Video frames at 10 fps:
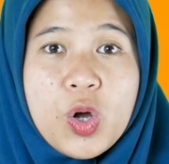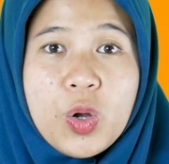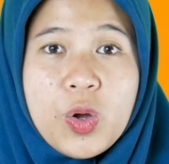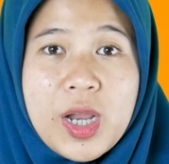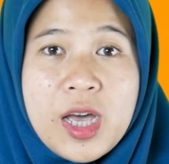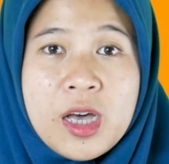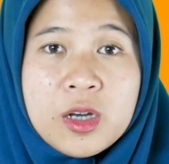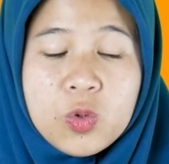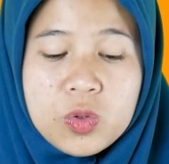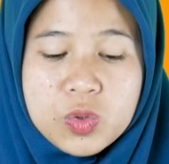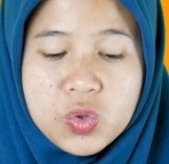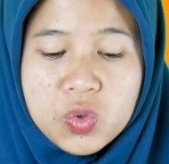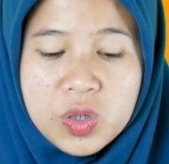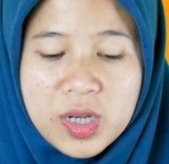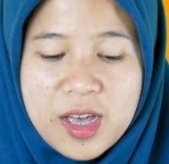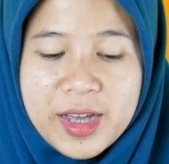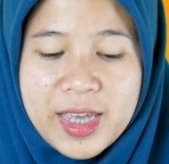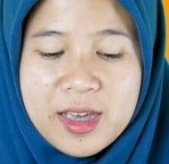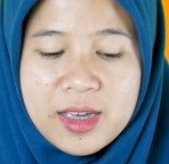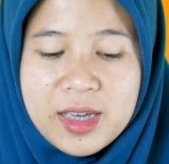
kolkolah sugra ya